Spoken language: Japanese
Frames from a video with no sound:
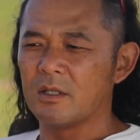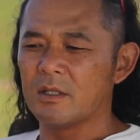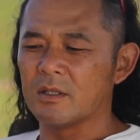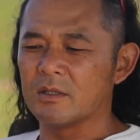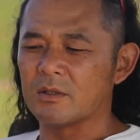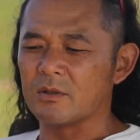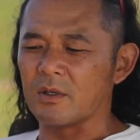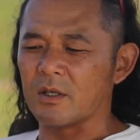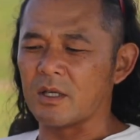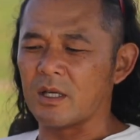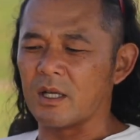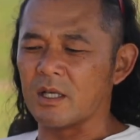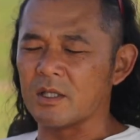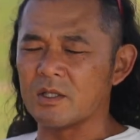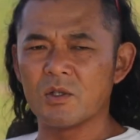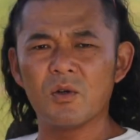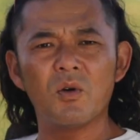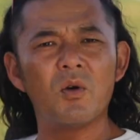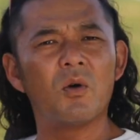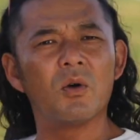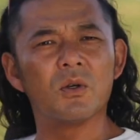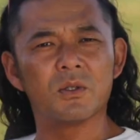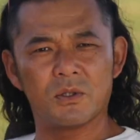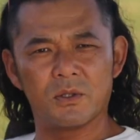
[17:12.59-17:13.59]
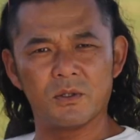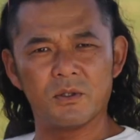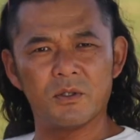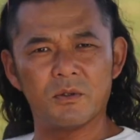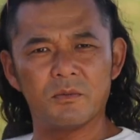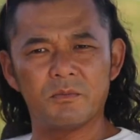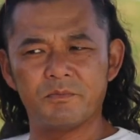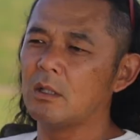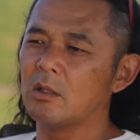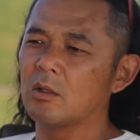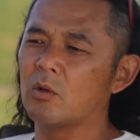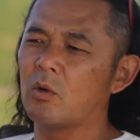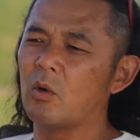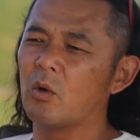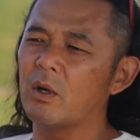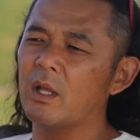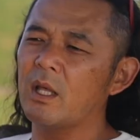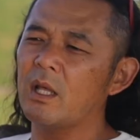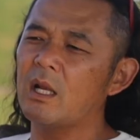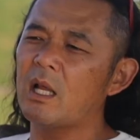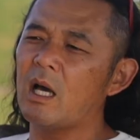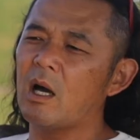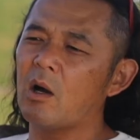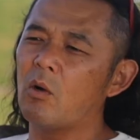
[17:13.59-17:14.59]
それから譲歩する、こ
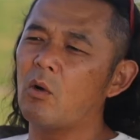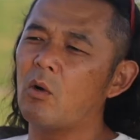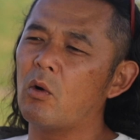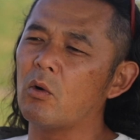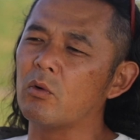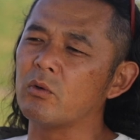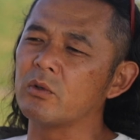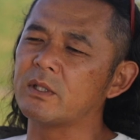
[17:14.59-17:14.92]
れらを